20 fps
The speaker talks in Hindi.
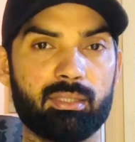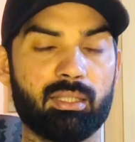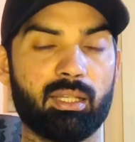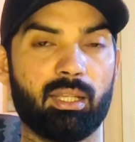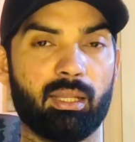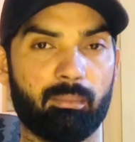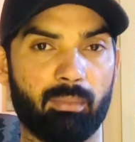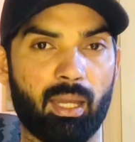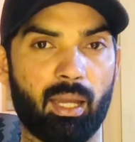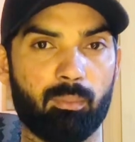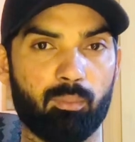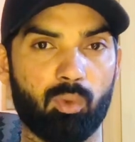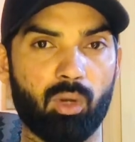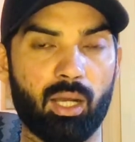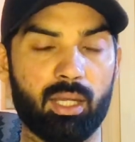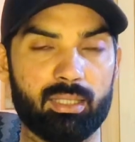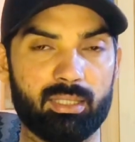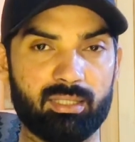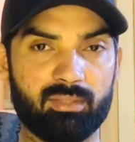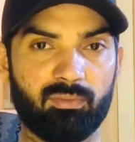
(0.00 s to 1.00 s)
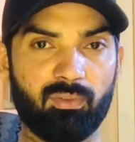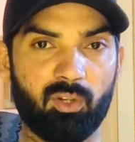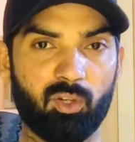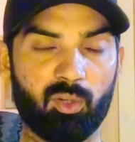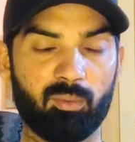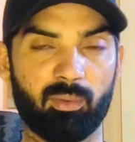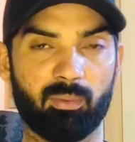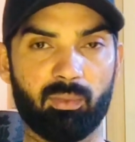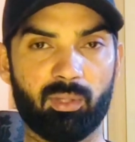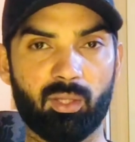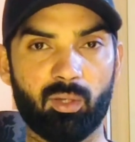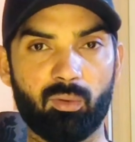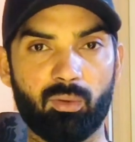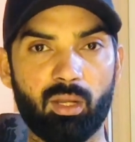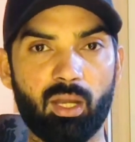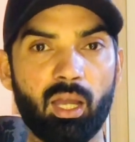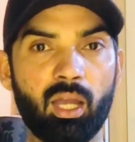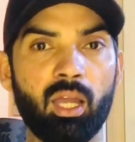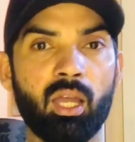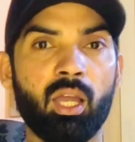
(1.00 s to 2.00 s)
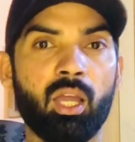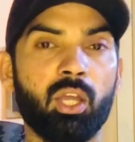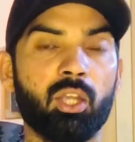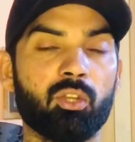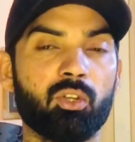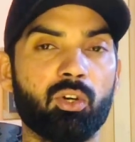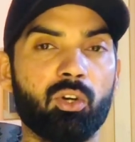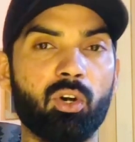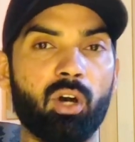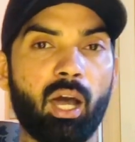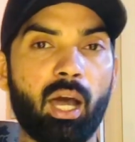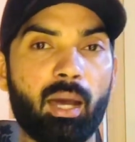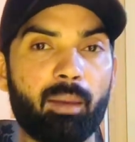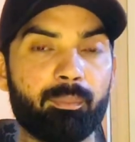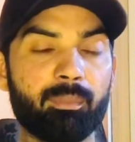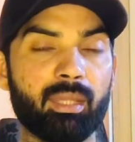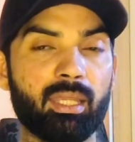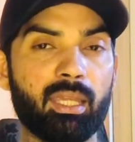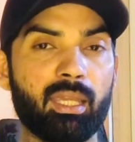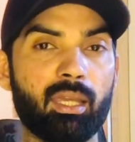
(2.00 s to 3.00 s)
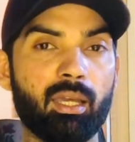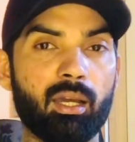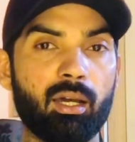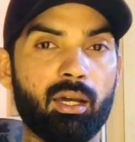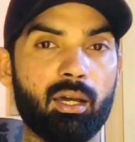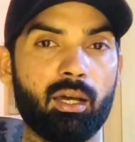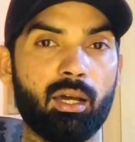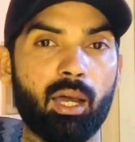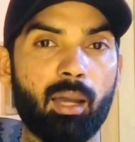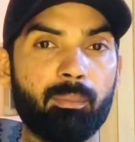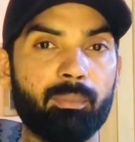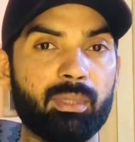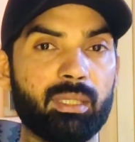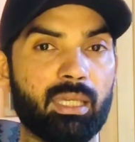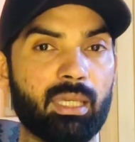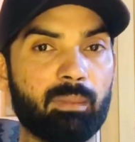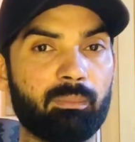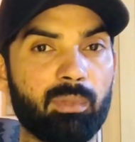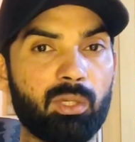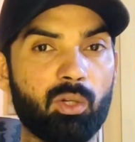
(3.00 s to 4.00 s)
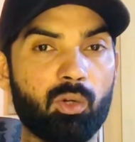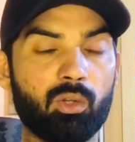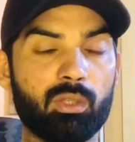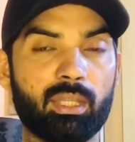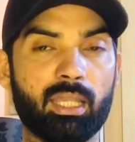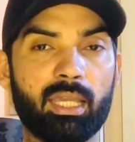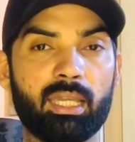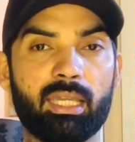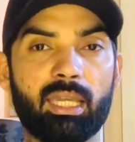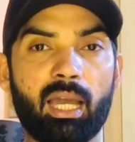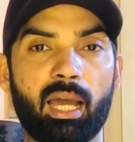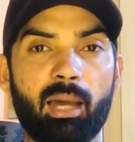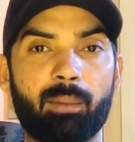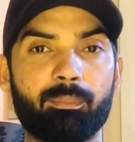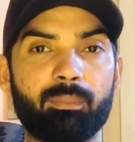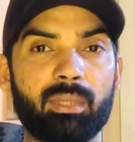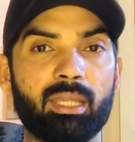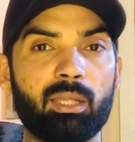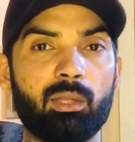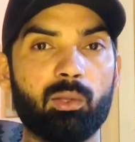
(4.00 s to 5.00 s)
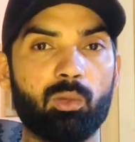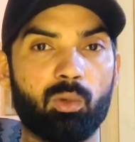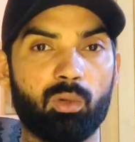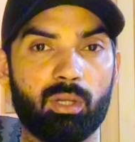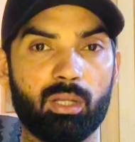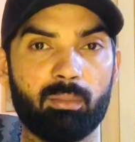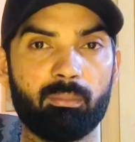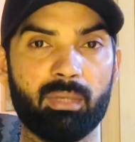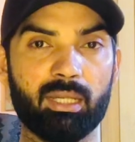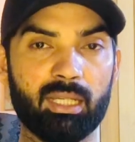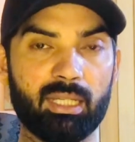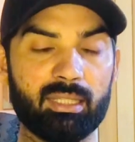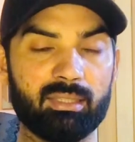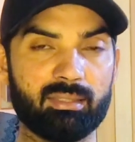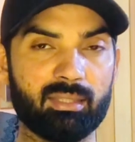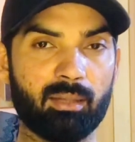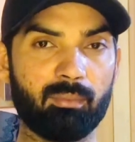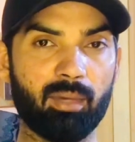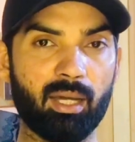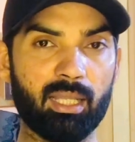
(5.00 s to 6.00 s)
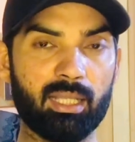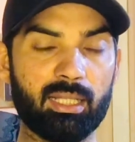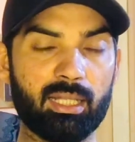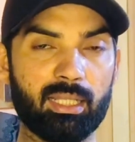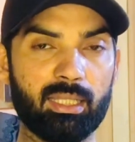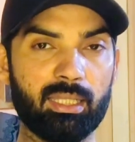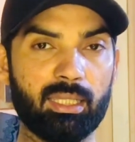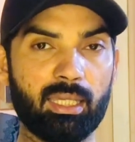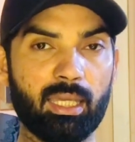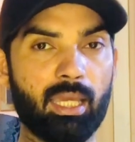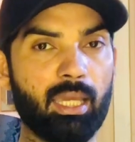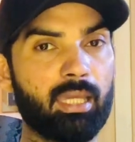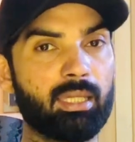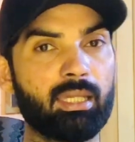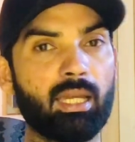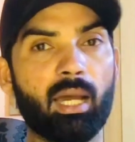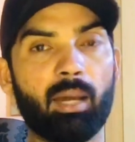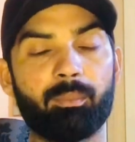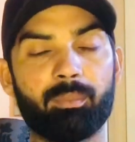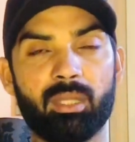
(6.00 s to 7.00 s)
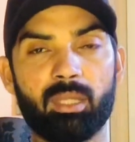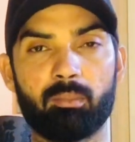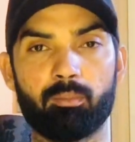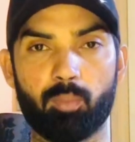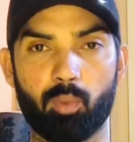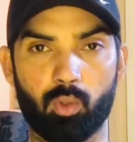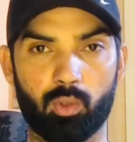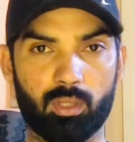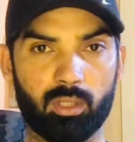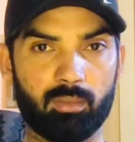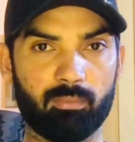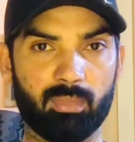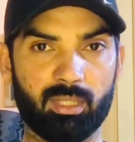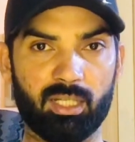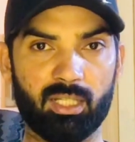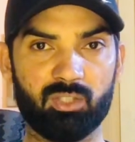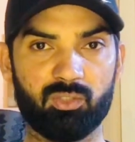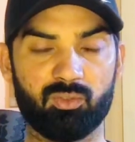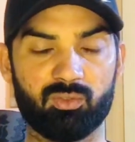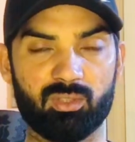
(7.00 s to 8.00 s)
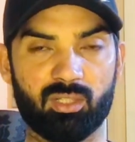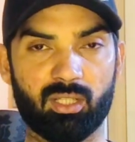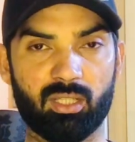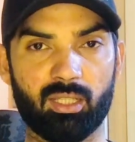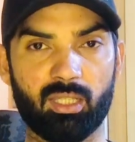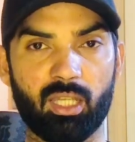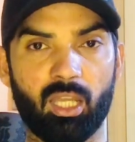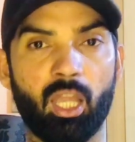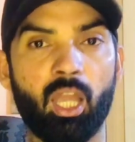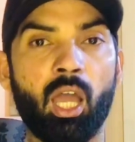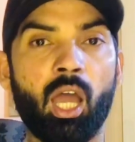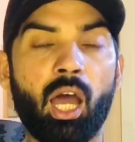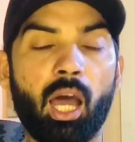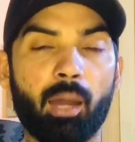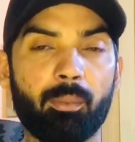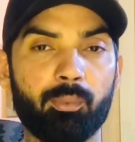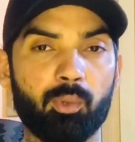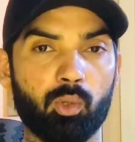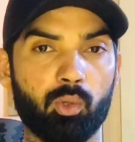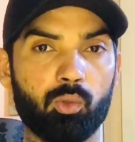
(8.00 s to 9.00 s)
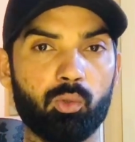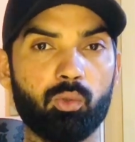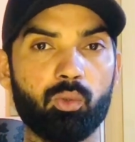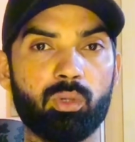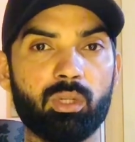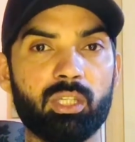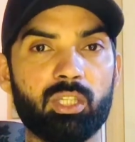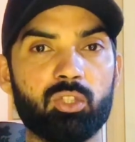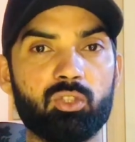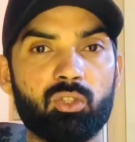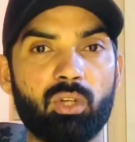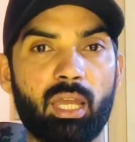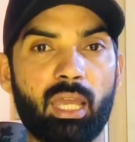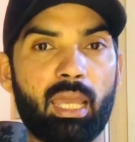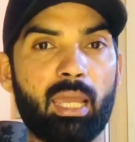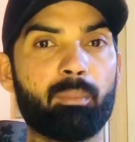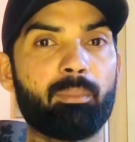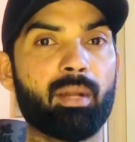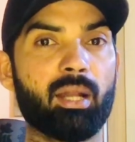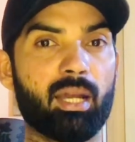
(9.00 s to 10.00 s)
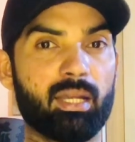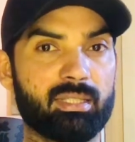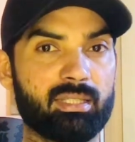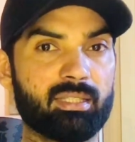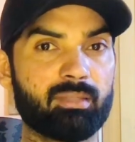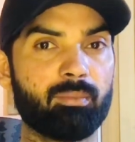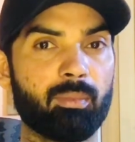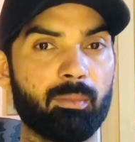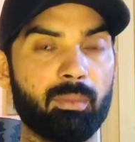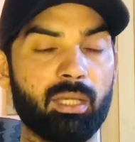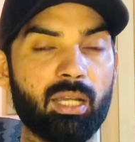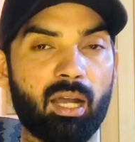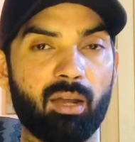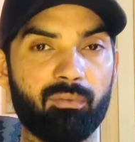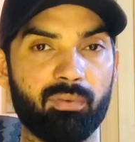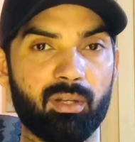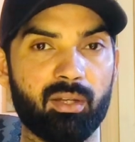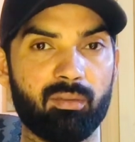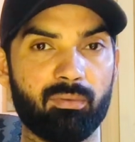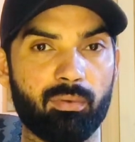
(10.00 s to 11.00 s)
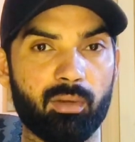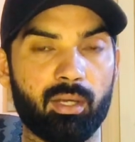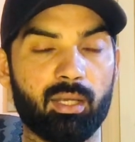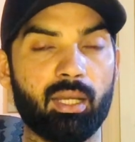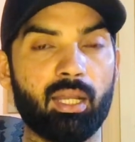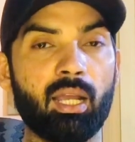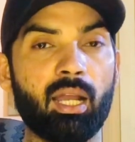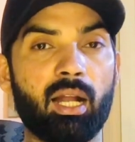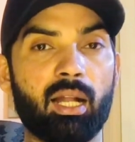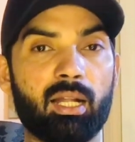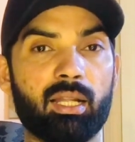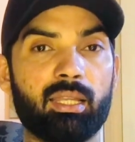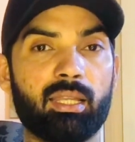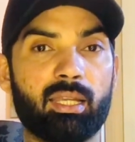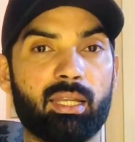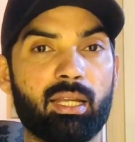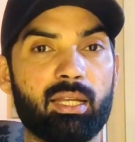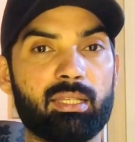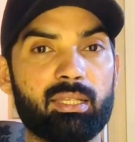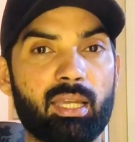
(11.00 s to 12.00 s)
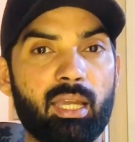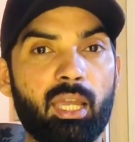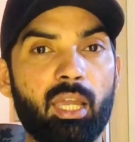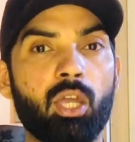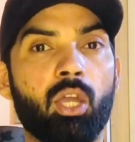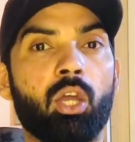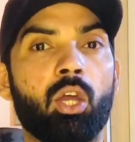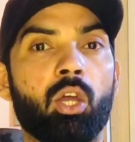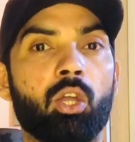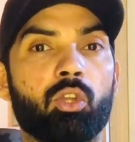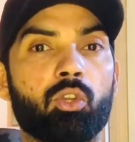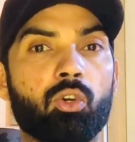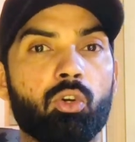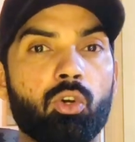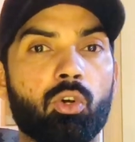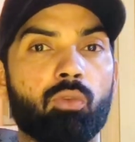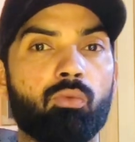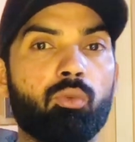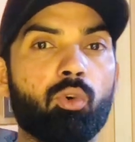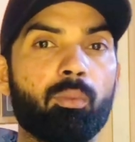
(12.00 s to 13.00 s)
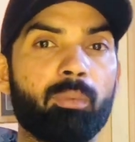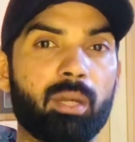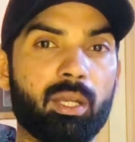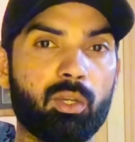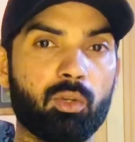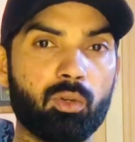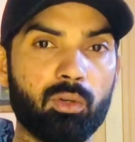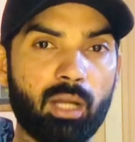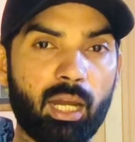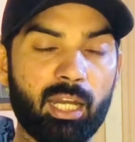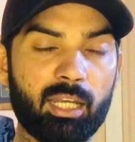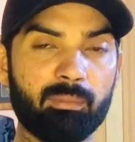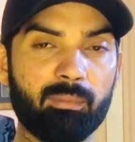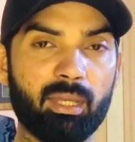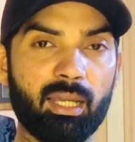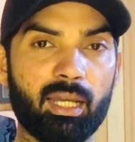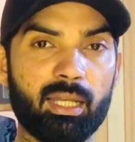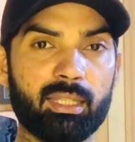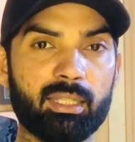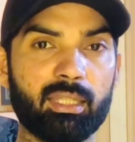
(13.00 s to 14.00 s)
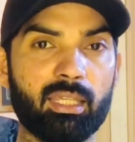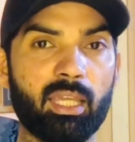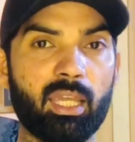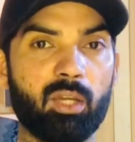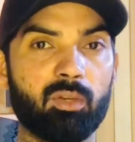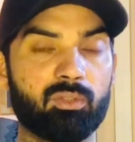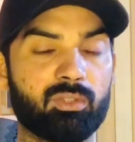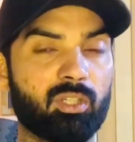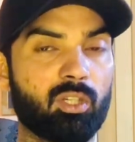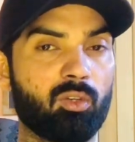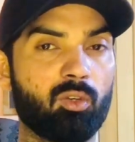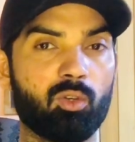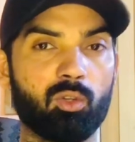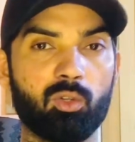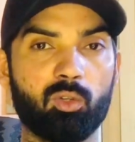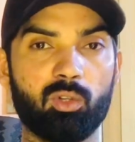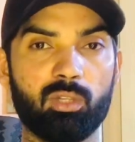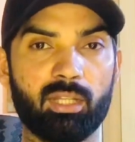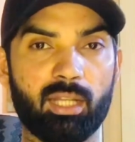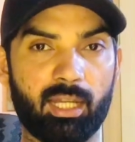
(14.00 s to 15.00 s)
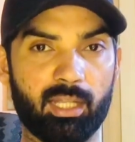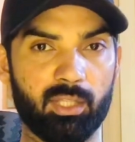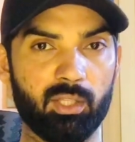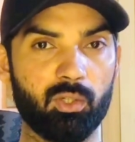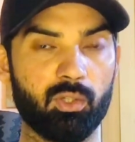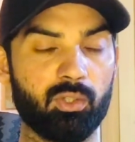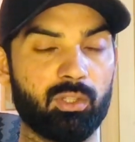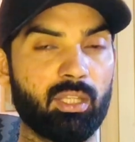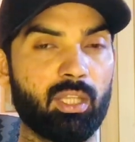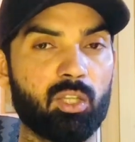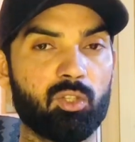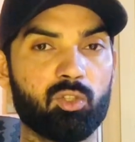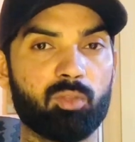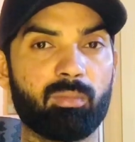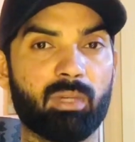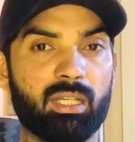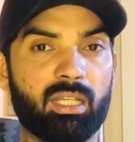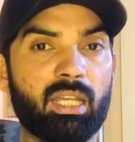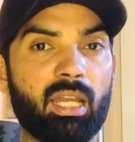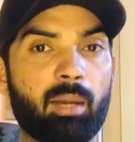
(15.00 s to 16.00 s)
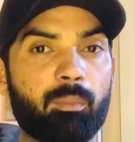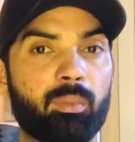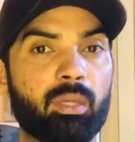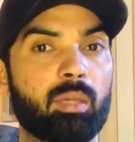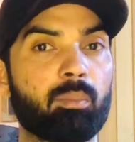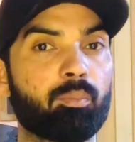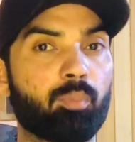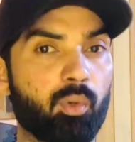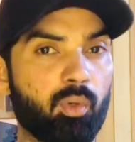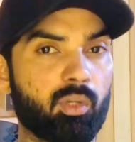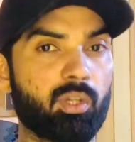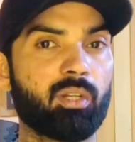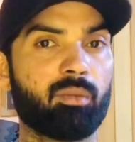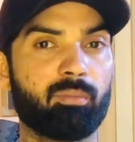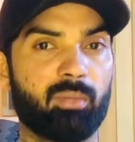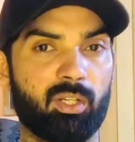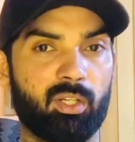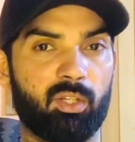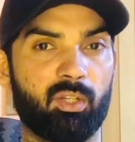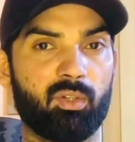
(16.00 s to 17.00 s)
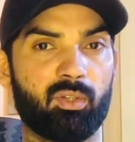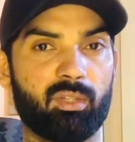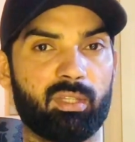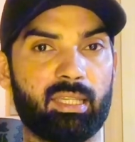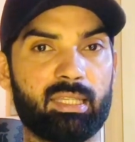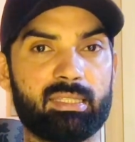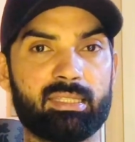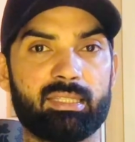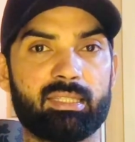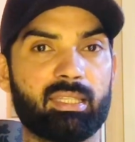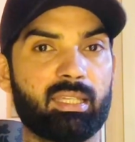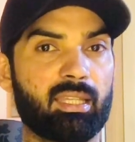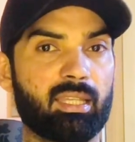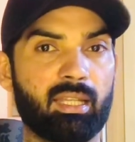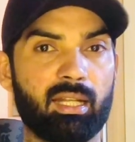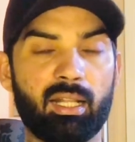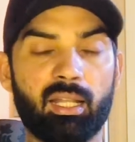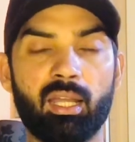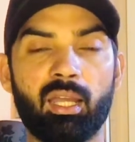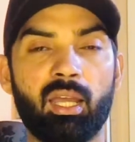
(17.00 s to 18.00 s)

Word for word: इनशाला मैं आपको आज इस वीडियो में बताऊंगा तो आपने अब ये भी होता है कि आपने लोकल मट्टी इस्तेमाल करनी है या आपने इम्पोर्टेड मट्टी यूज करनी है अब दोनों की जो है प्राइजिस में भी काफी डिफरेंट है अगर देखा जाए तो वो बेंटोन आर्ट में आती है उसके गोल गोल दाने होती हैं जो मट्टी आपकी इम्पोर्टेड मट्टी होती है जिसके अंदर